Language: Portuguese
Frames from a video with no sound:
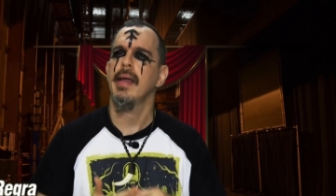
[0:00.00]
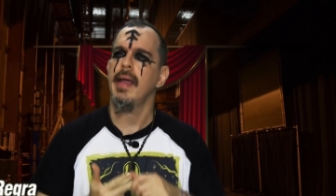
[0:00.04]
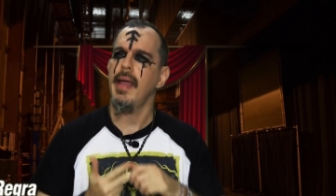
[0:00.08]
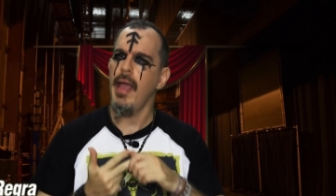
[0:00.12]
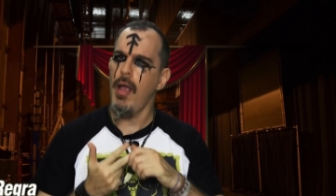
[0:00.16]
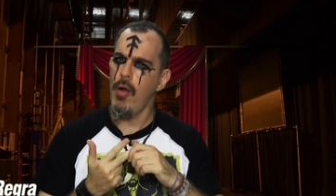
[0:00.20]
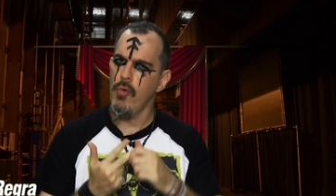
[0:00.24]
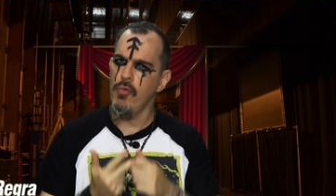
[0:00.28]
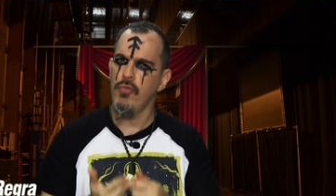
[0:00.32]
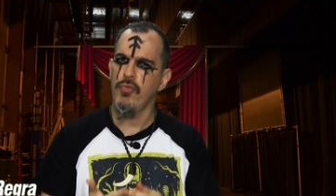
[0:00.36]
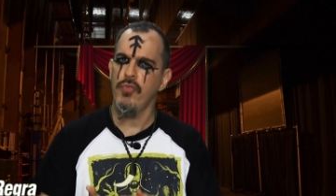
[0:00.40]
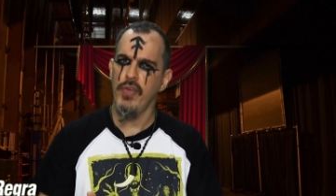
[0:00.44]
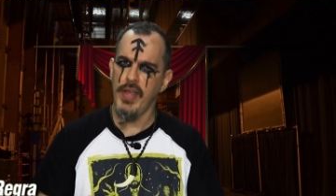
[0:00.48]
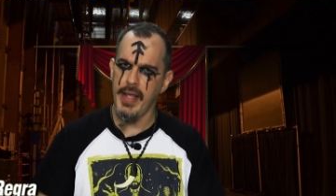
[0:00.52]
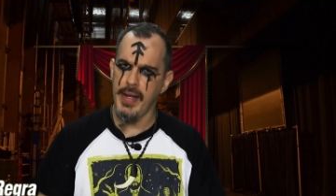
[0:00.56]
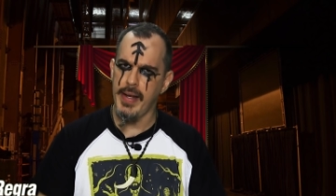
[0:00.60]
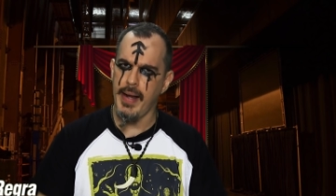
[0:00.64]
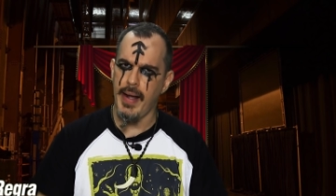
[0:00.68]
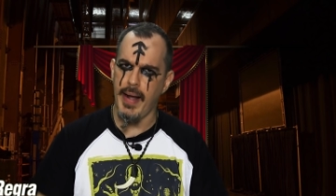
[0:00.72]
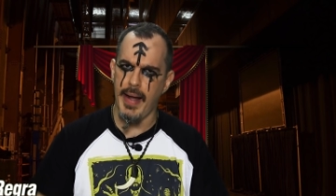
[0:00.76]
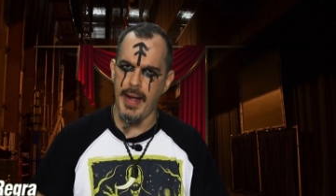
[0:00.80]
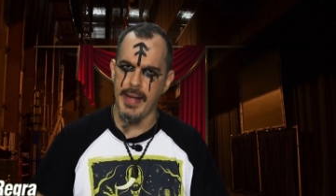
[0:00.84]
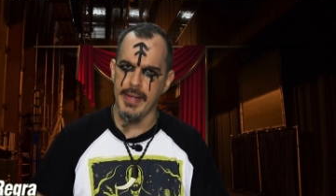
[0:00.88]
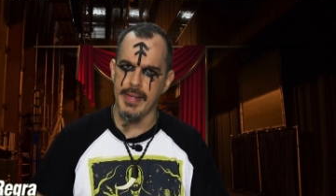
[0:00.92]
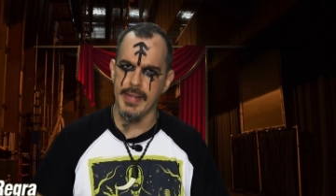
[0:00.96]
Elvira, é
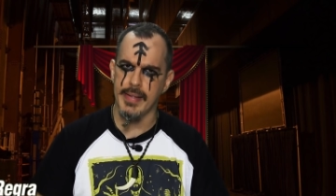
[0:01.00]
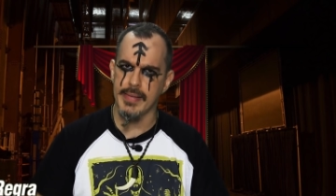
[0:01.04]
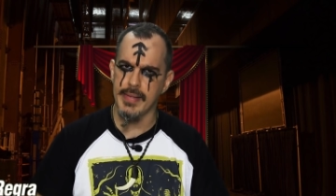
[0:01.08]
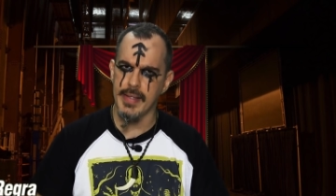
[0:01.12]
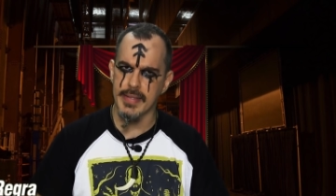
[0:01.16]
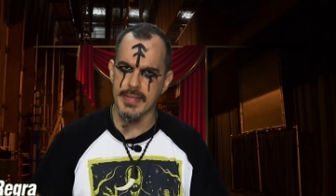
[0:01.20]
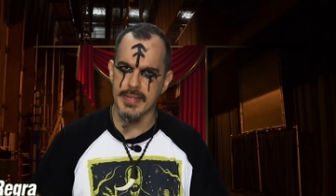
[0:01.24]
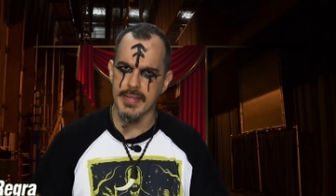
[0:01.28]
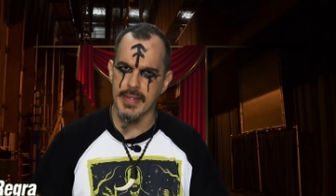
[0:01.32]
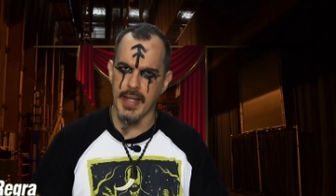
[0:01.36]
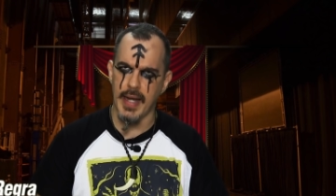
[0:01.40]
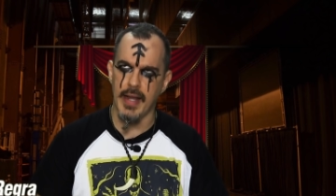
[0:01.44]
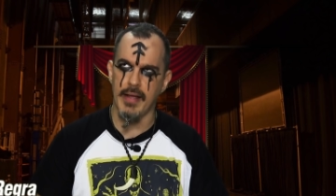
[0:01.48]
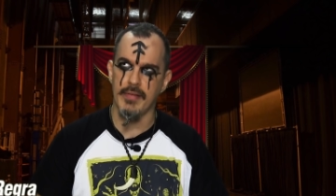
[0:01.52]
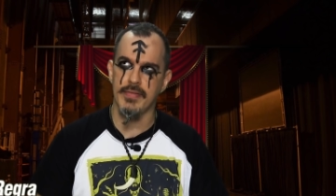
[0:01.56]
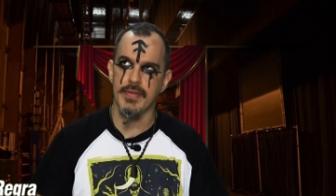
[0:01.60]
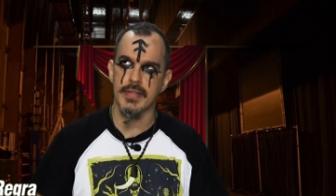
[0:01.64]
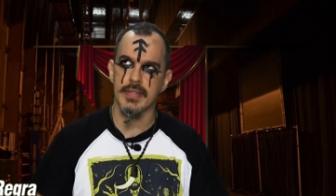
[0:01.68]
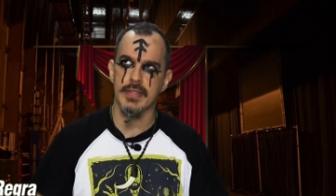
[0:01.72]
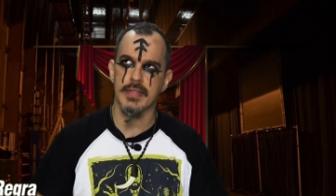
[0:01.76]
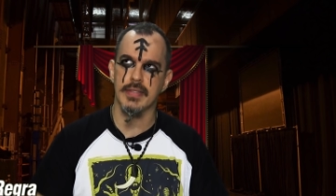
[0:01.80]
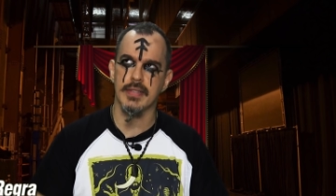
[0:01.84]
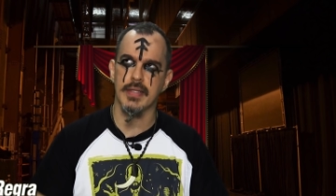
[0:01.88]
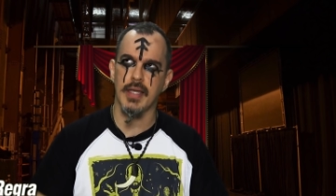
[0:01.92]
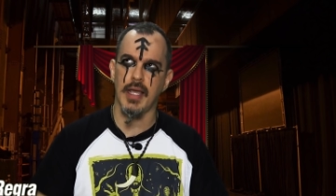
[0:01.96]
Rainha das
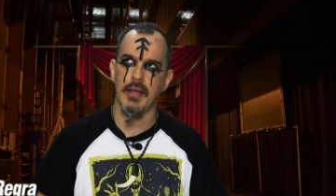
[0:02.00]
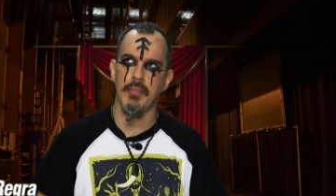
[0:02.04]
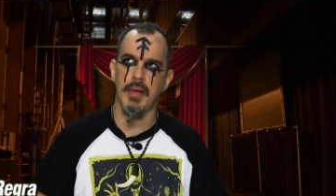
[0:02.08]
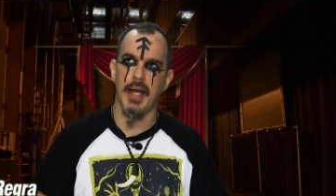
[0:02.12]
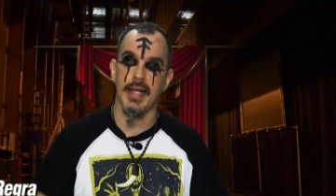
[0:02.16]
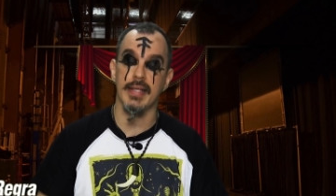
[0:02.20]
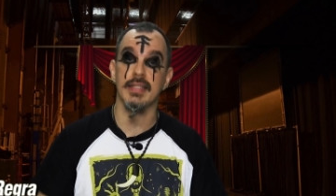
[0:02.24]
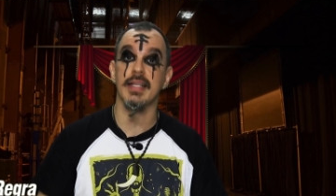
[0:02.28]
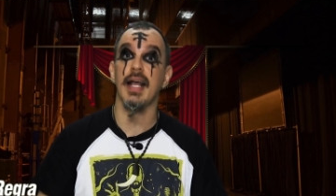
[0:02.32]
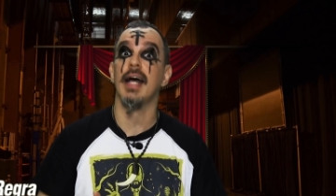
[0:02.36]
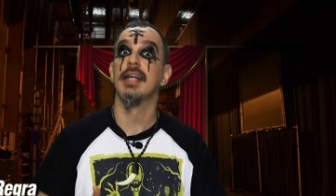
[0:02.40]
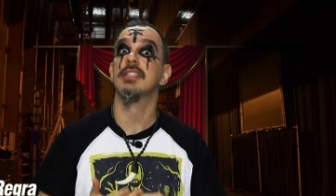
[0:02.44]
Trevas, que mais?